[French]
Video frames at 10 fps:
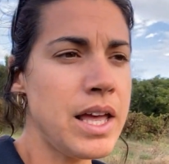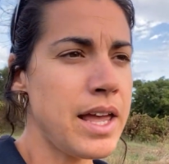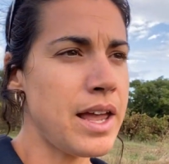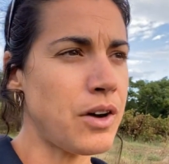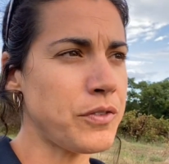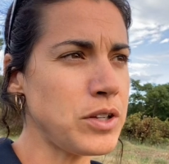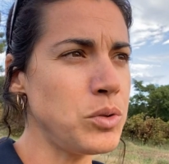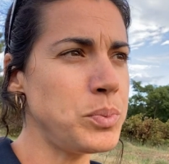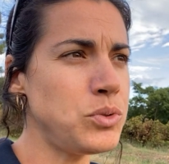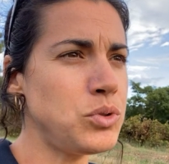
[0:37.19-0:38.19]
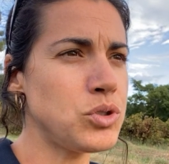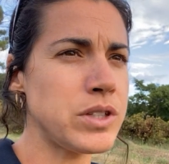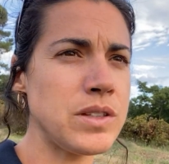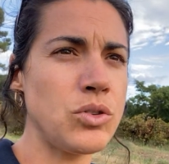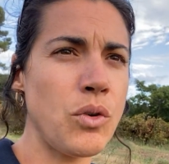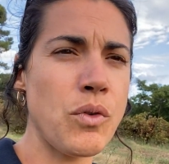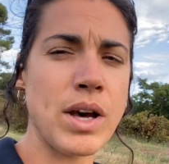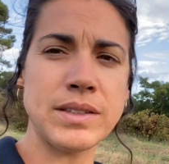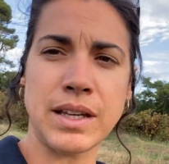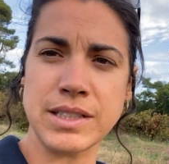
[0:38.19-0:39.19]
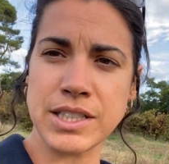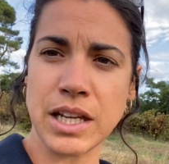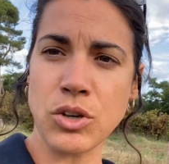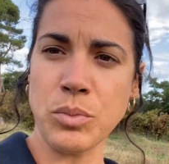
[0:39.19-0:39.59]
Et en fait, le but du jeu, c'est de voir dans chaque